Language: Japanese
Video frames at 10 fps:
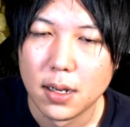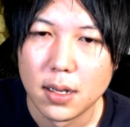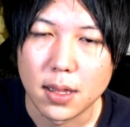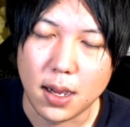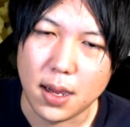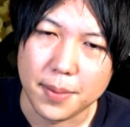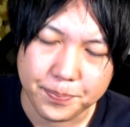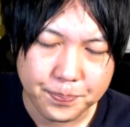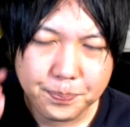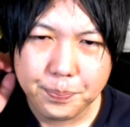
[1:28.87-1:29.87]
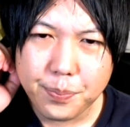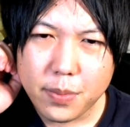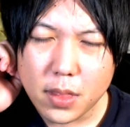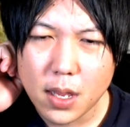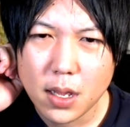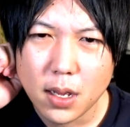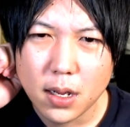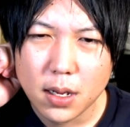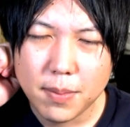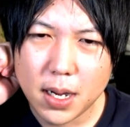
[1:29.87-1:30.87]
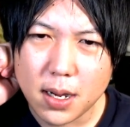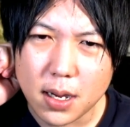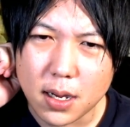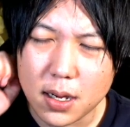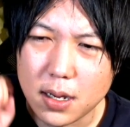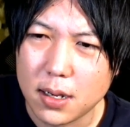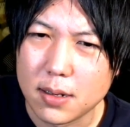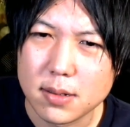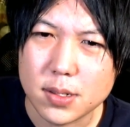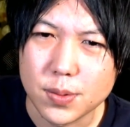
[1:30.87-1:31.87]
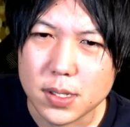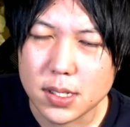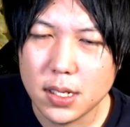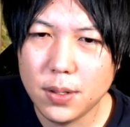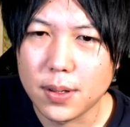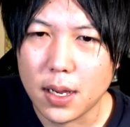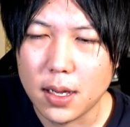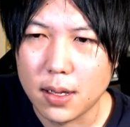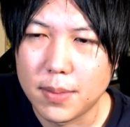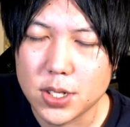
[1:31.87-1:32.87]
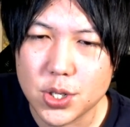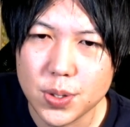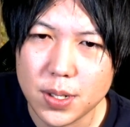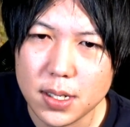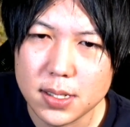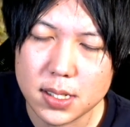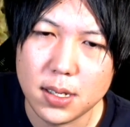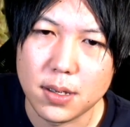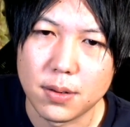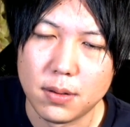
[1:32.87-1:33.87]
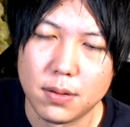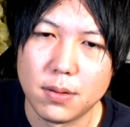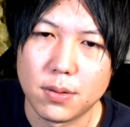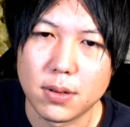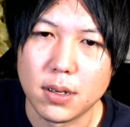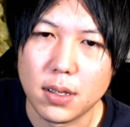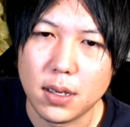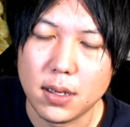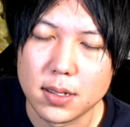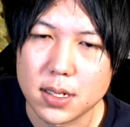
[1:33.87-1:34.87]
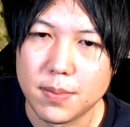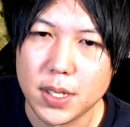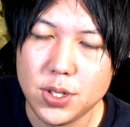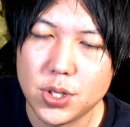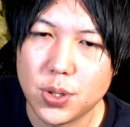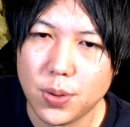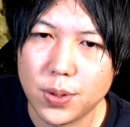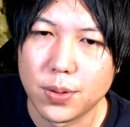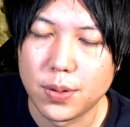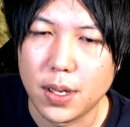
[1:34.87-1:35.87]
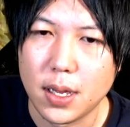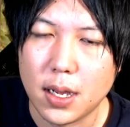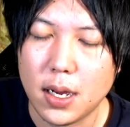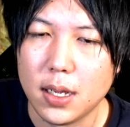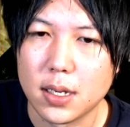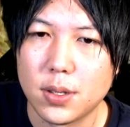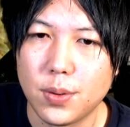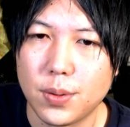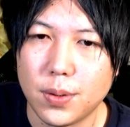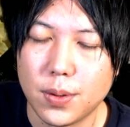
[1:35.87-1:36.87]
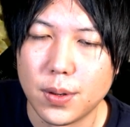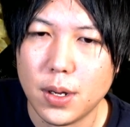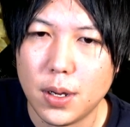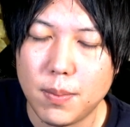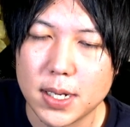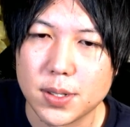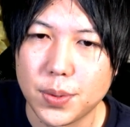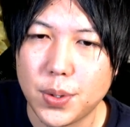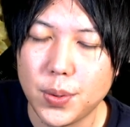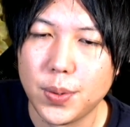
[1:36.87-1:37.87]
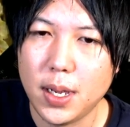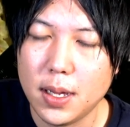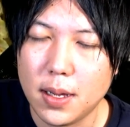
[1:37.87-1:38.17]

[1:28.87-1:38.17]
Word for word: で、まあ、そう、次のね、まあ、衆議院選挙の時に、じゃあ民主党と、えー、書いた人の、まあ、その票ね、